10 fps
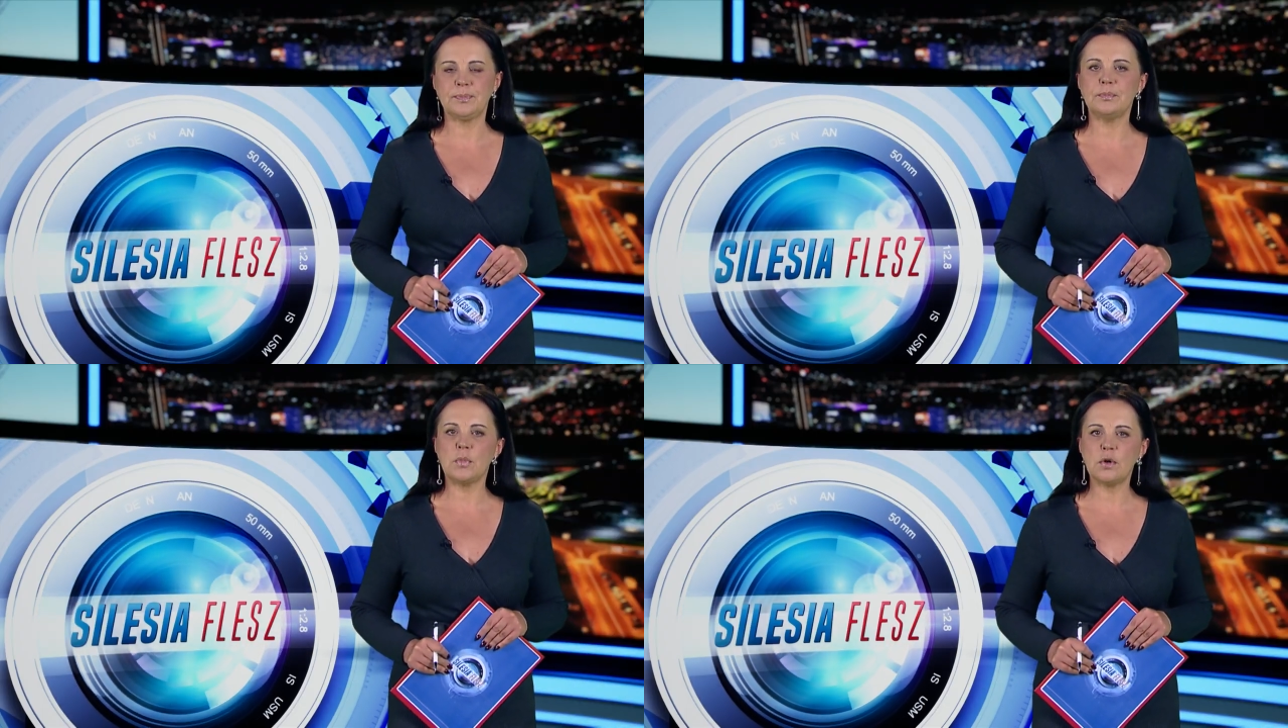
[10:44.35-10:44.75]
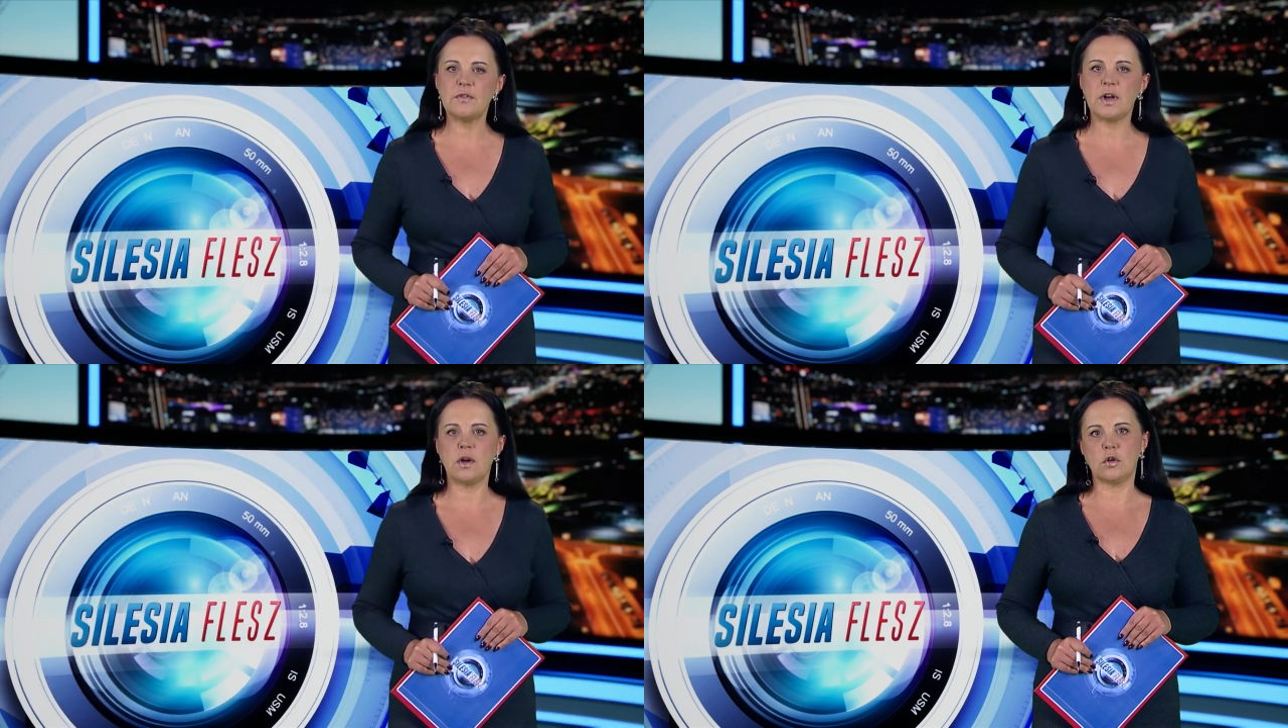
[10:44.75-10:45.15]

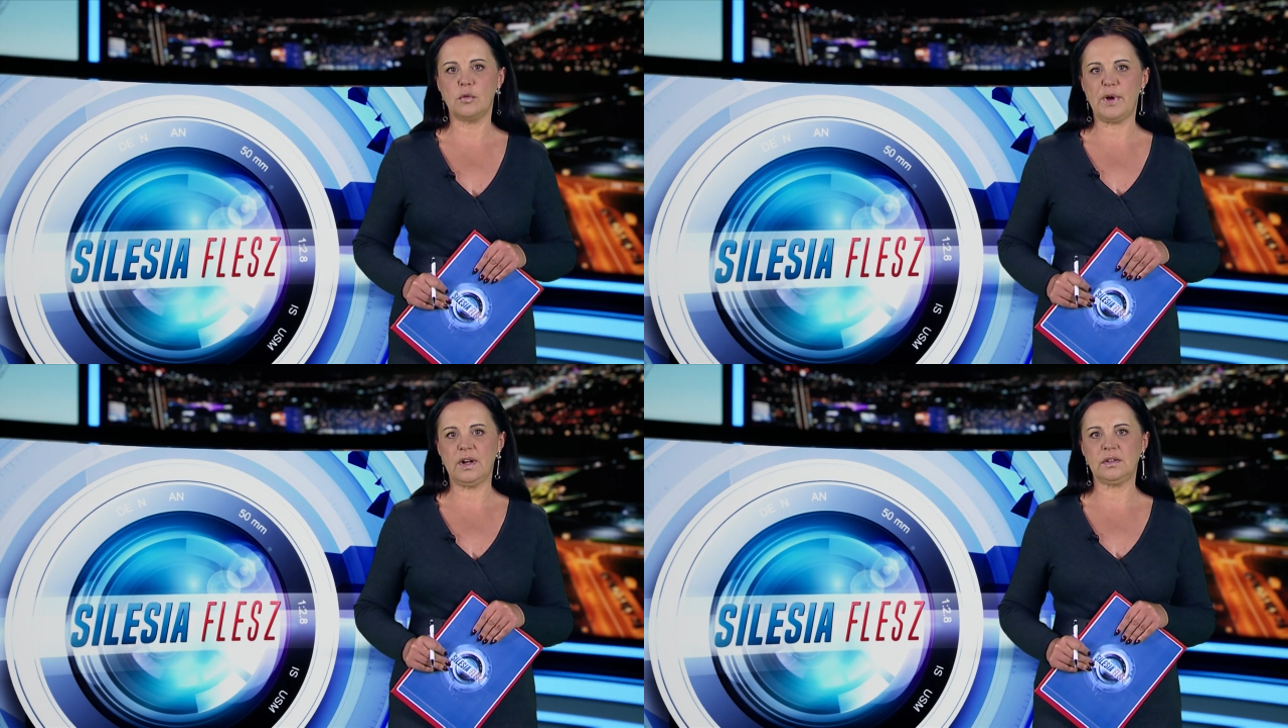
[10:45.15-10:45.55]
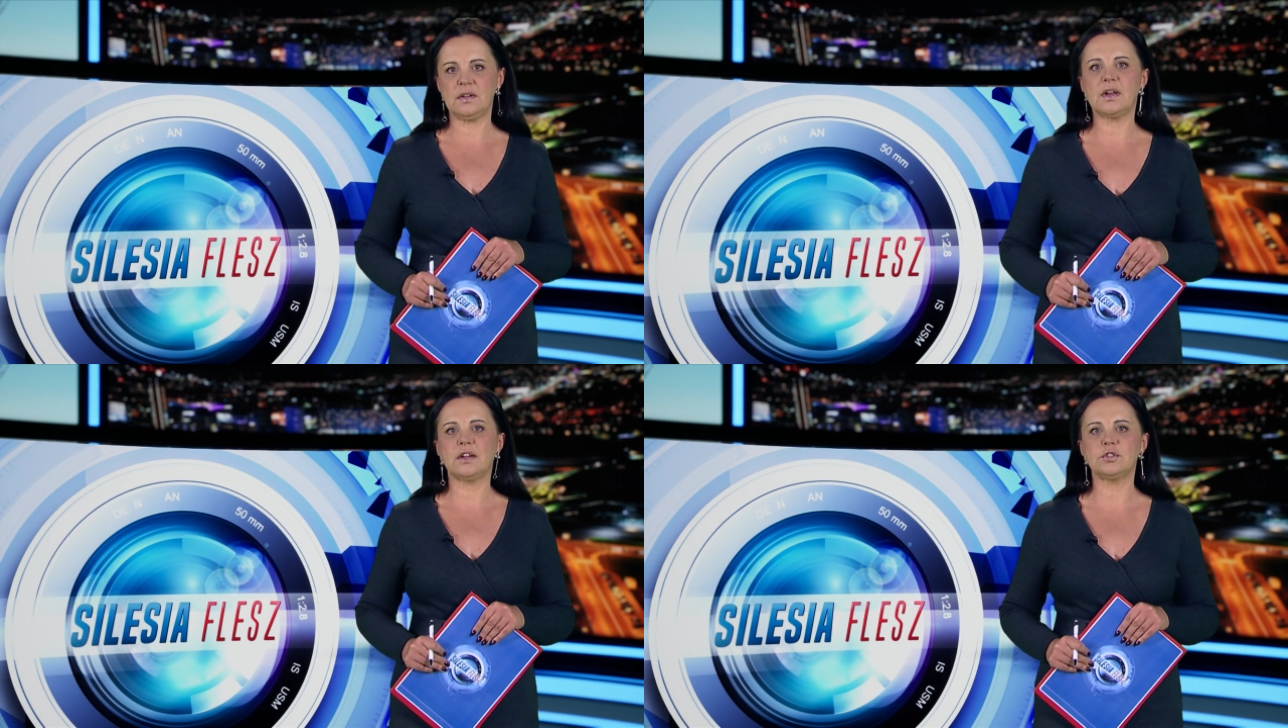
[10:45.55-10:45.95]
Mowa o
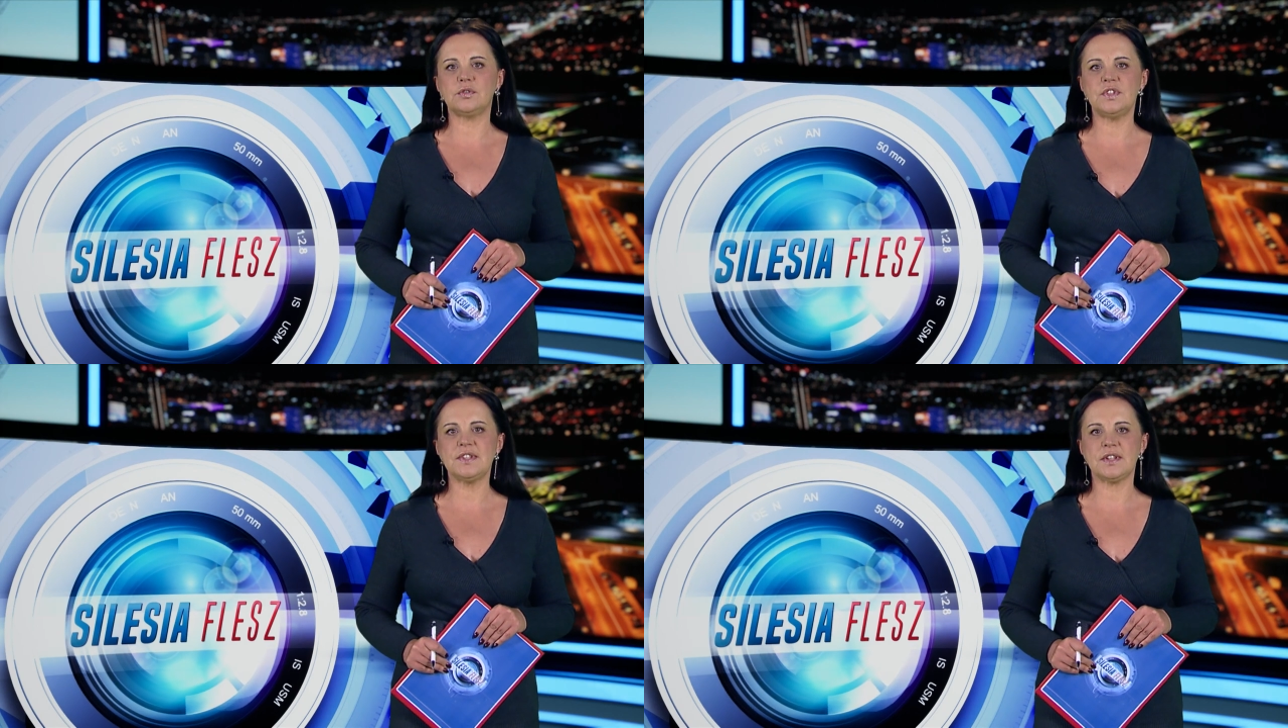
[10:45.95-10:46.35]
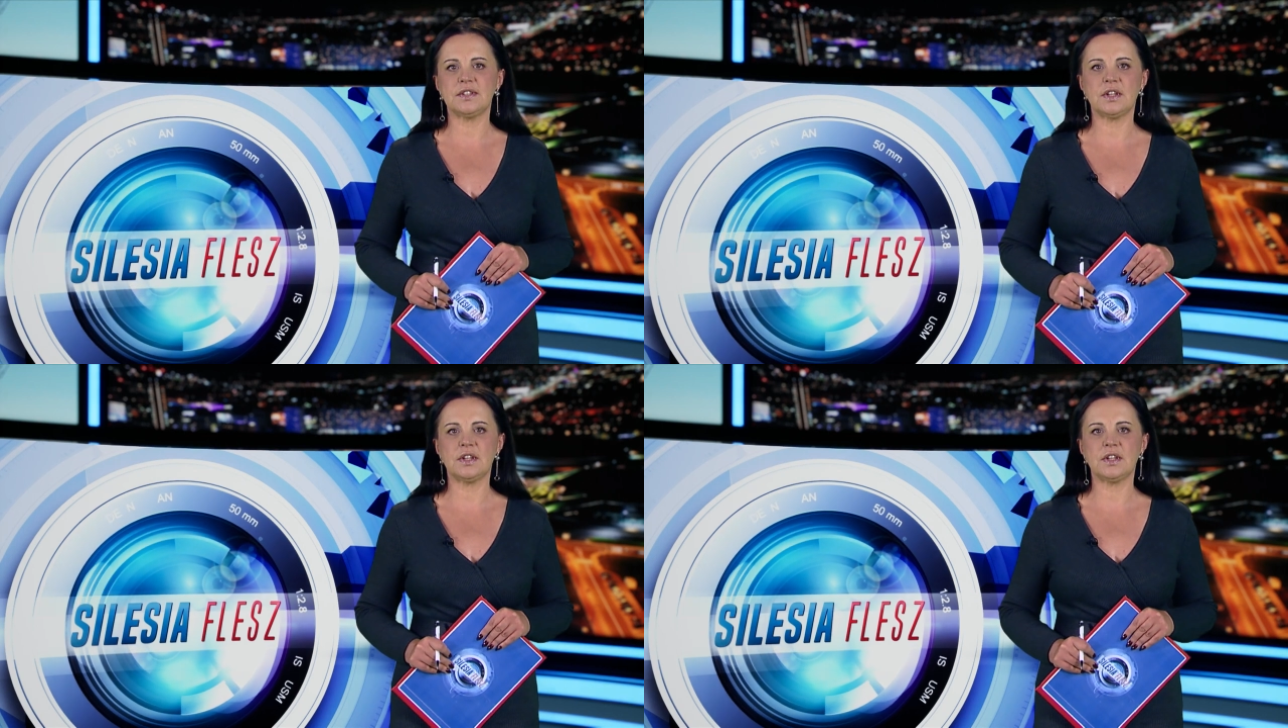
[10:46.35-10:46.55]
kopalni Katowice,